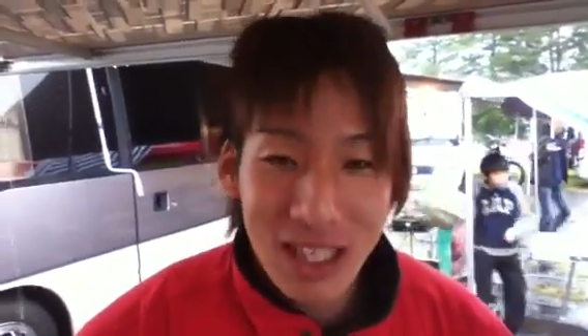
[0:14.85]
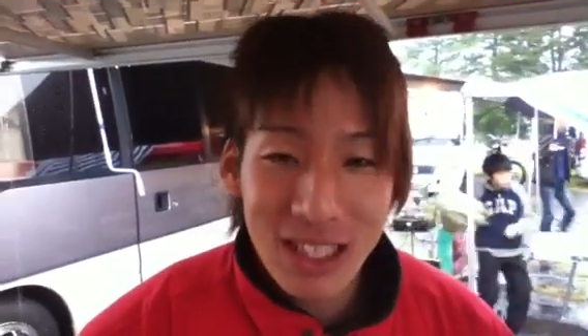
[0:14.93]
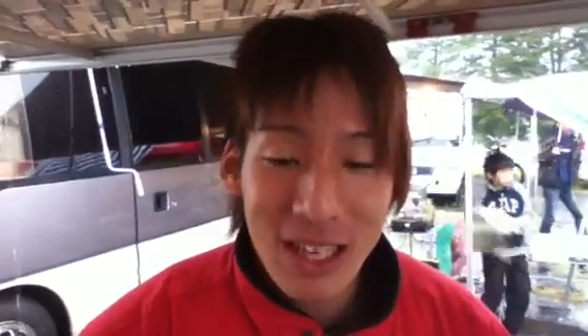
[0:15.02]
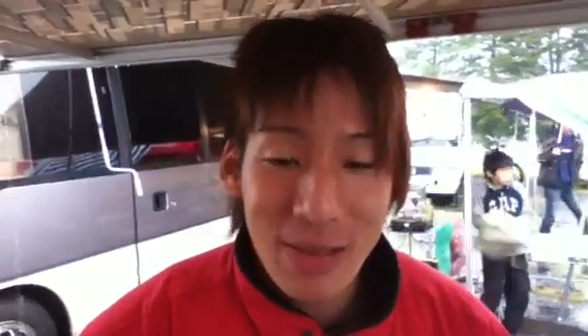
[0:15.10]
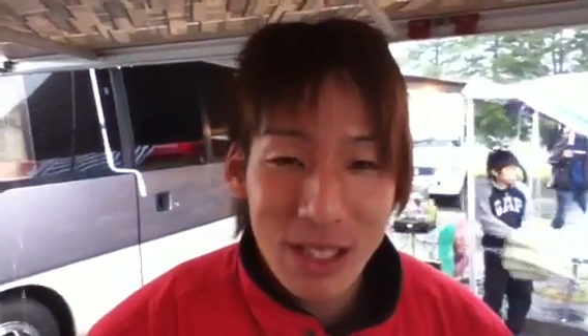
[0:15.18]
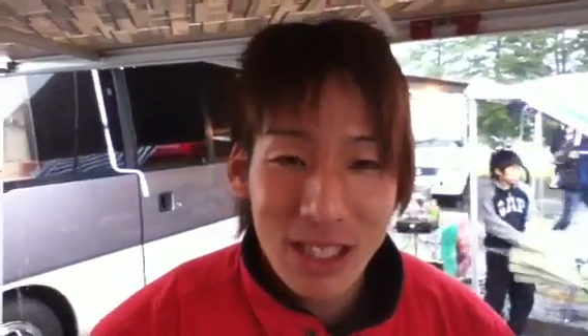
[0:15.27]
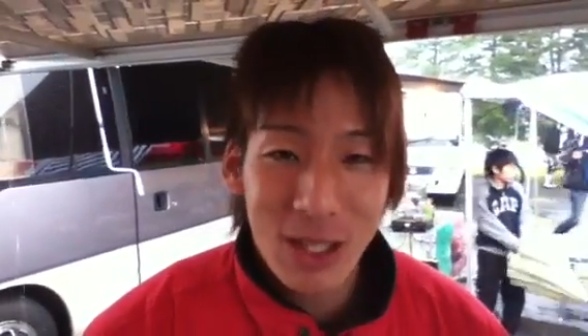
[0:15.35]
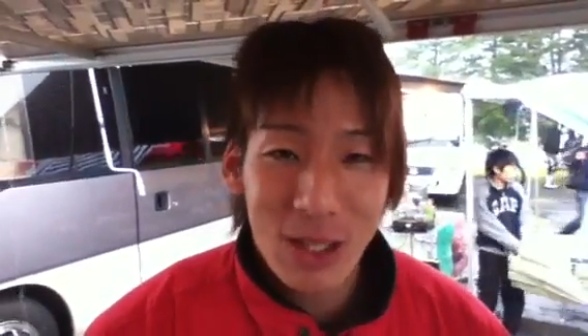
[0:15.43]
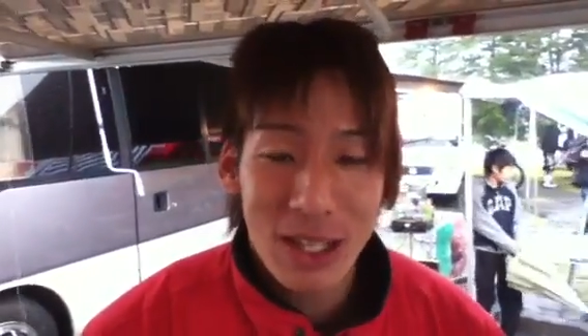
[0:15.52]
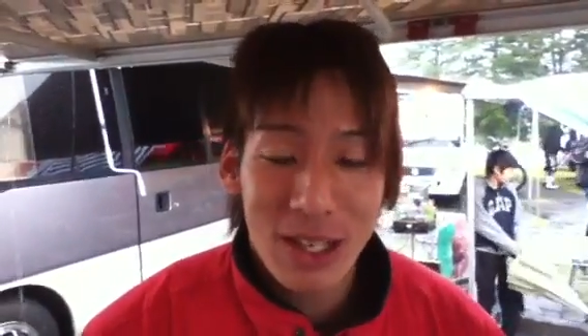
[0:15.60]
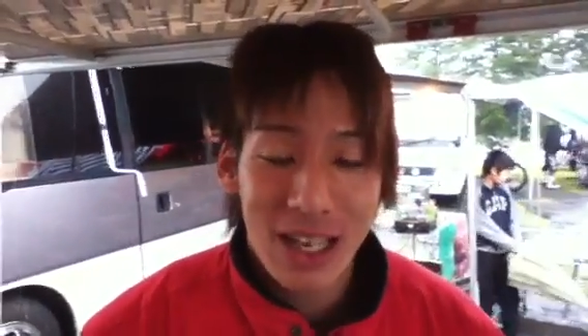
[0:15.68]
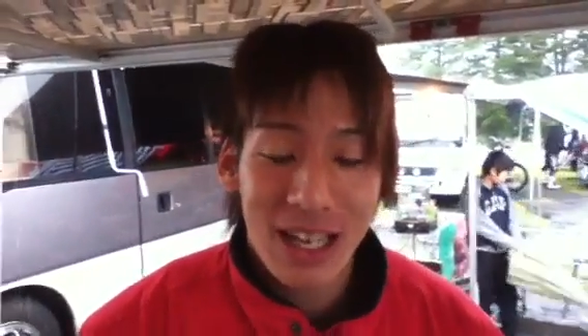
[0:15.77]
が下見した時
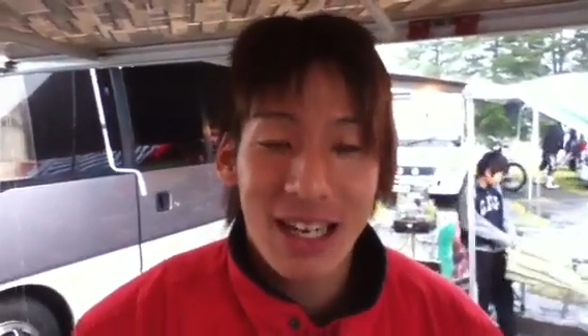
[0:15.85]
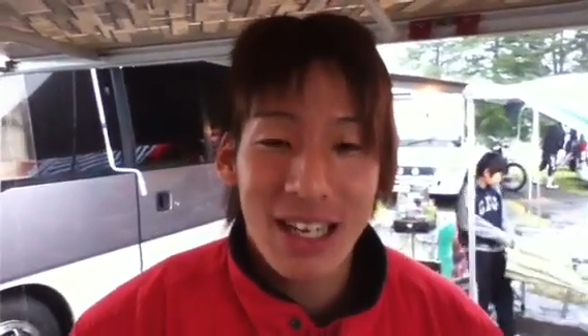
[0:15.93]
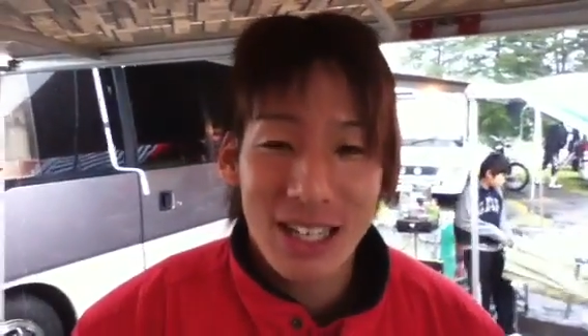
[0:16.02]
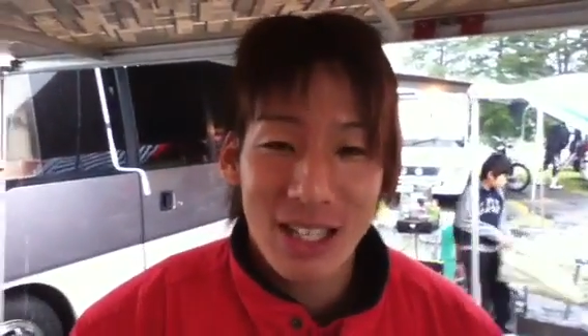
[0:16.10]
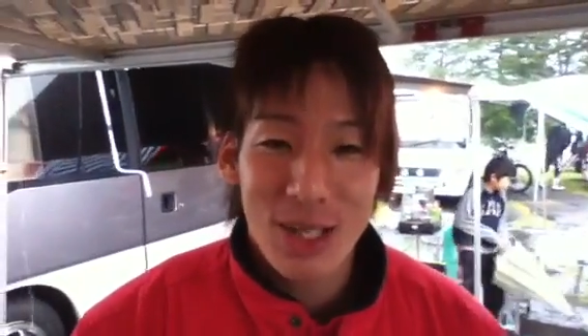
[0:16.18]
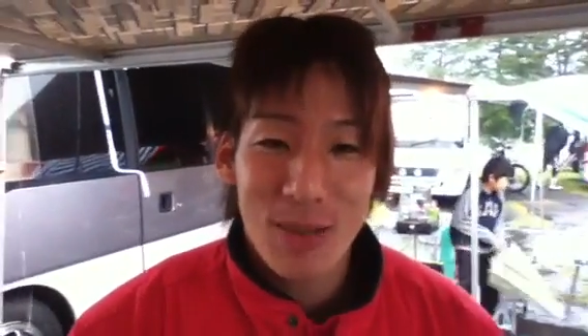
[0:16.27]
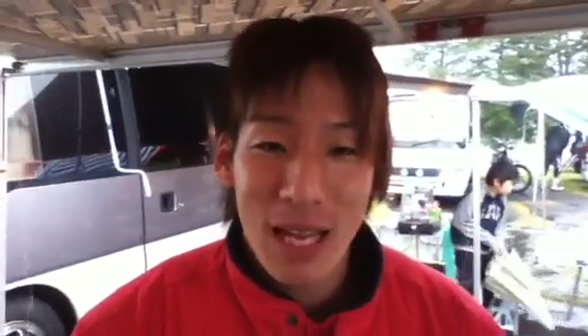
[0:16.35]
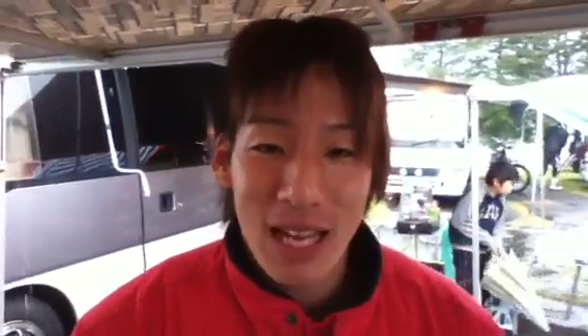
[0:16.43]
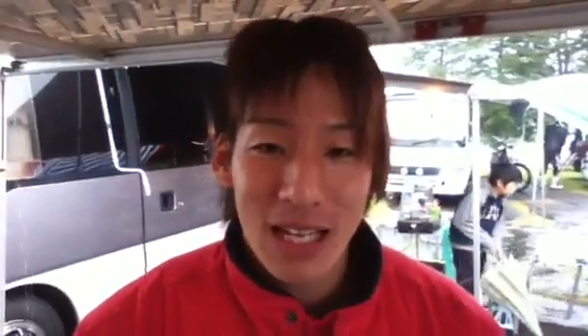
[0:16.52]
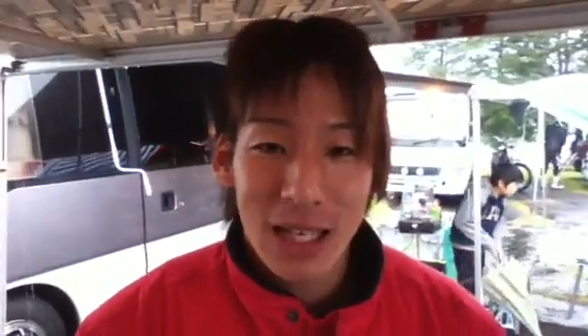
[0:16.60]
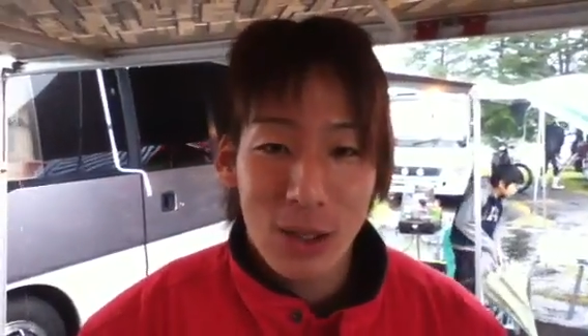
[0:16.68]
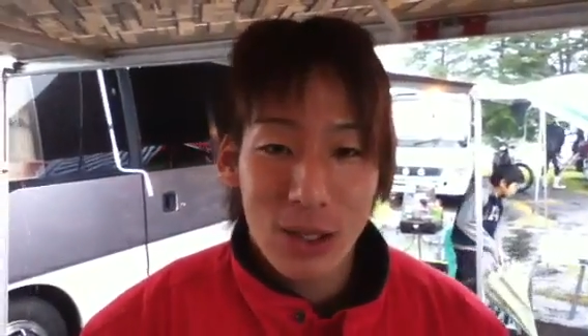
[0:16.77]
にはかなりきつ
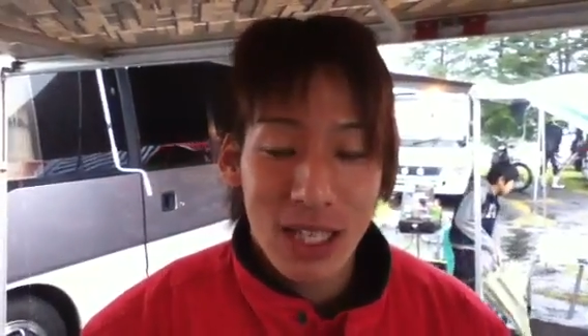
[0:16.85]
めの